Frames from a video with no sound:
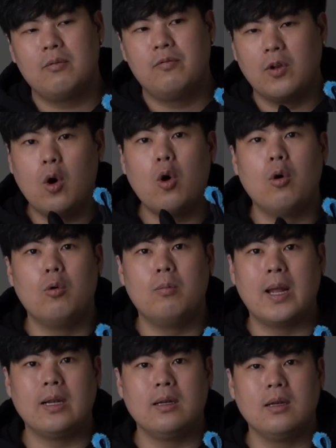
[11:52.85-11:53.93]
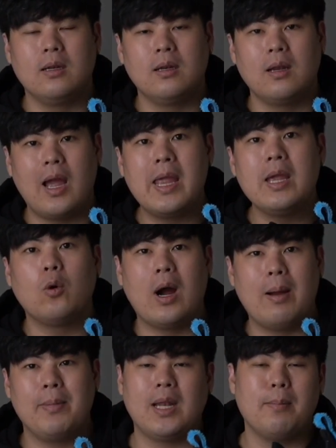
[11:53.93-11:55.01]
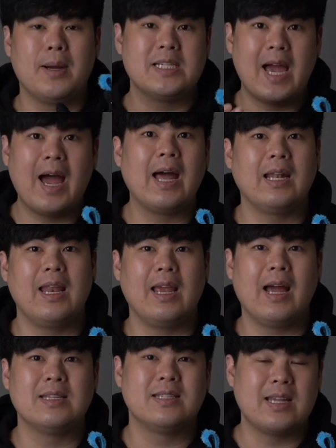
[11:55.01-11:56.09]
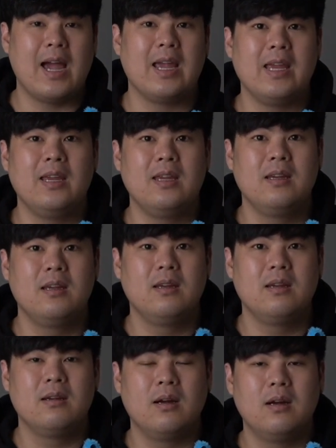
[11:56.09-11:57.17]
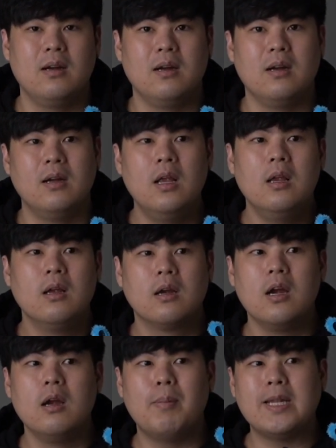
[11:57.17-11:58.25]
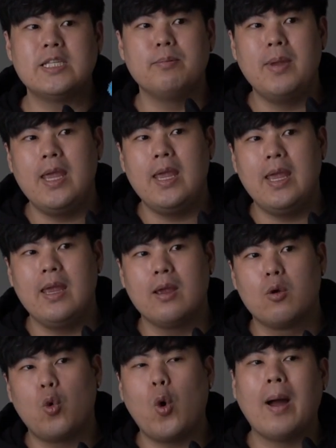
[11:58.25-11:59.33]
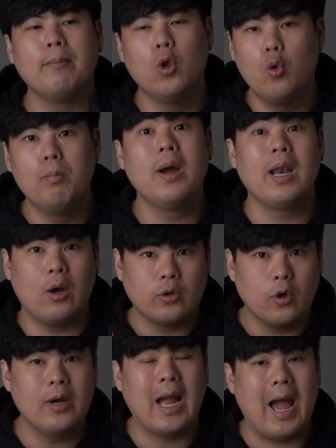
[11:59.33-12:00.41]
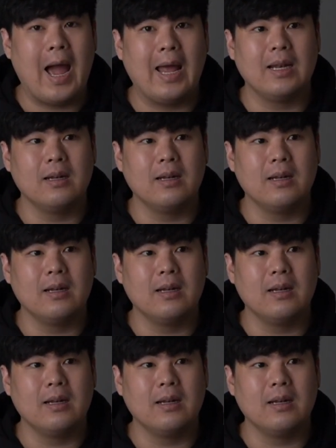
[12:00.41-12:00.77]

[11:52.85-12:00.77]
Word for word: โฟล์มันให้ความเป็นธรรมชาติในการใส่เออคือมันจะมีความนุ่มเมื่อเราต้องการ